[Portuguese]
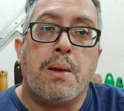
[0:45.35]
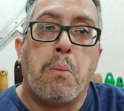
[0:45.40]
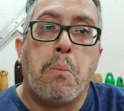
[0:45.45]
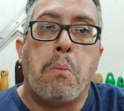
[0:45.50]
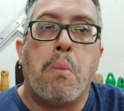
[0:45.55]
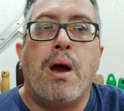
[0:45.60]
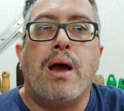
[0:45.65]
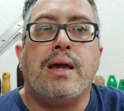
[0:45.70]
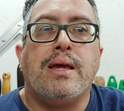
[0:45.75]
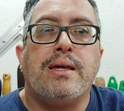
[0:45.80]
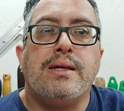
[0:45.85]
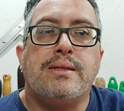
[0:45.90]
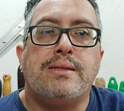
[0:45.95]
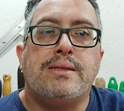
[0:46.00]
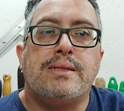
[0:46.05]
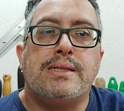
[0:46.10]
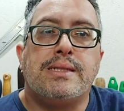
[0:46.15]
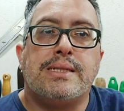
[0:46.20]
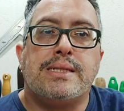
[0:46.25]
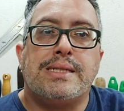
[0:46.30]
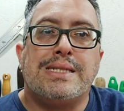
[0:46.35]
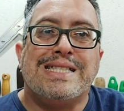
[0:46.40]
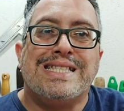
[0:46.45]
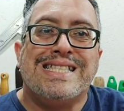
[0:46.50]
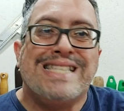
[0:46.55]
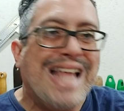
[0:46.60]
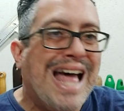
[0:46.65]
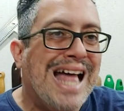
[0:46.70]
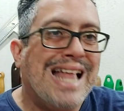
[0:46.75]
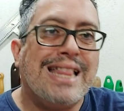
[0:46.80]
mas
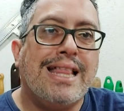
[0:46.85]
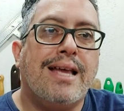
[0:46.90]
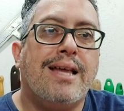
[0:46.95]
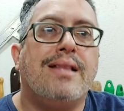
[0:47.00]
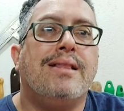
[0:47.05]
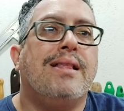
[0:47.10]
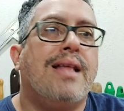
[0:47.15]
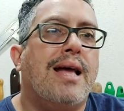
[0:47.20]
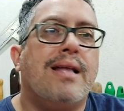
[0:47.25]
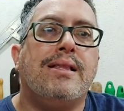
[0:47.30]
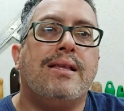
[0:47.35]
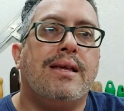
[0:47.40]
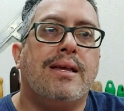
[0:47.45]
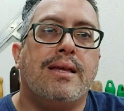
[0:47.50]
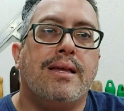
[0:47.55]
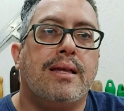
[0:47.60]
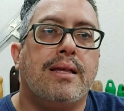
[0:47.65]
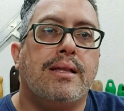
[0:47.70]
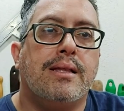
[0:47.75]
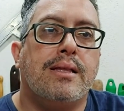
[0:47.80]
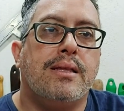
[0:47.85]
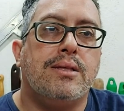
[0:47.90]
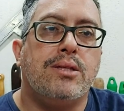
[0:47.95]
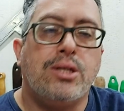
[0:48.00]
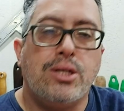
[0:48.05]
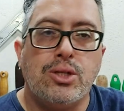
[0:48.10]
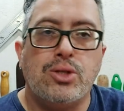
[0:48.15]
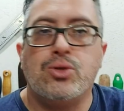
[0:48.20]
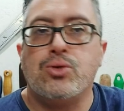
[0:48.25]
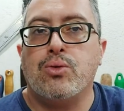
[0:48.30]
nada, nada
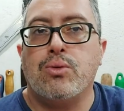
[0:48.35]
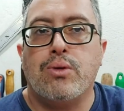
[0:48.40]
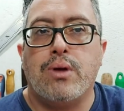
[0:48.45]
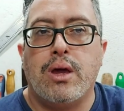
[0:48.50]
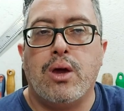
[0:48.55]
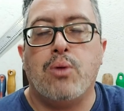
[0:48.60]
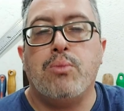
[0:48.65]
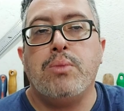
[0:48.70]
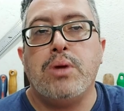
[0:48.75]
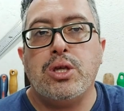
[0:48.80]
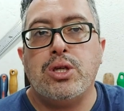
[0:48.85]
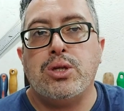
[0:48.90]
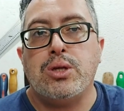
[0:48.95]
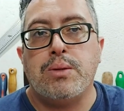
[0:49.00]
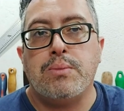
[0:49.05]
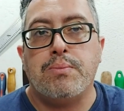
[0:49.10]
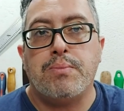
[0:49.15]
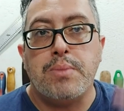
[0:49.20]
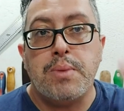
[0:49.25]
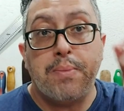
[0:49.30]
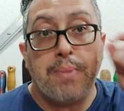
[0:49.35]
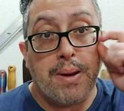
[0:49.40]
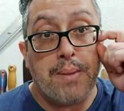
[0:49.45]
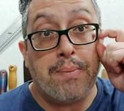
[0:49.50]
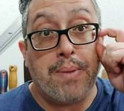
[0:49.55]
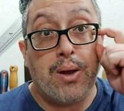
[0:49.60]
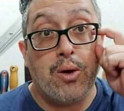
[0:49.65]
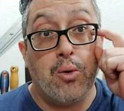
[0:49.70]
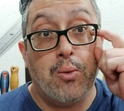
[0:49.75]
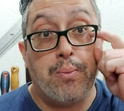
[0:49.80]
disso realmente me
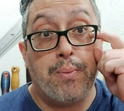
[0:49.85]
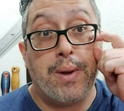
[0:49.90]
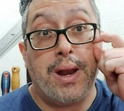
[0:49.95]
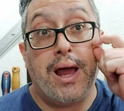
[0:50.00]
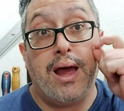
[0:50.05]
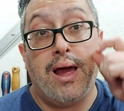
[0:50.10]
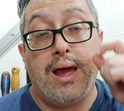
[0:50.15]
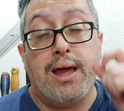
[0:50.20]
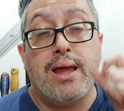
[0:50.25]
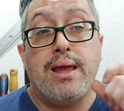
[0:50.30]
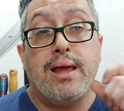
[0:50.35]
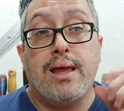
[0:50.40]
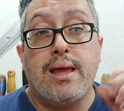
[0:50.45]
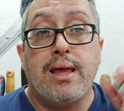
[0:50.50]
preparou para